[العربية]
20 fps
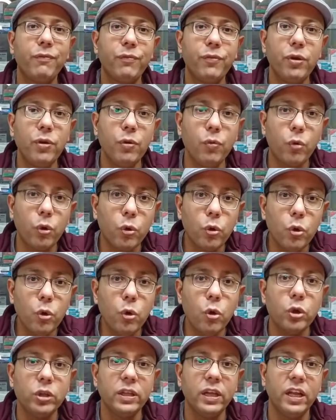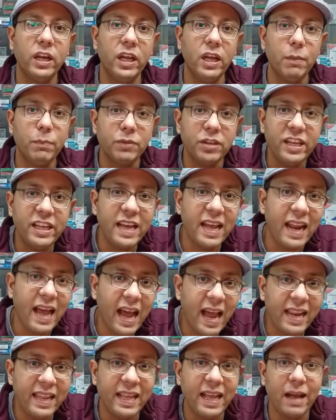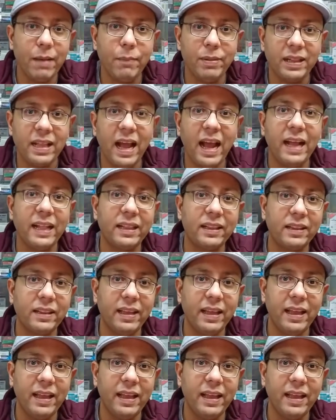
في وجود الحمضيه العاليه بتاعه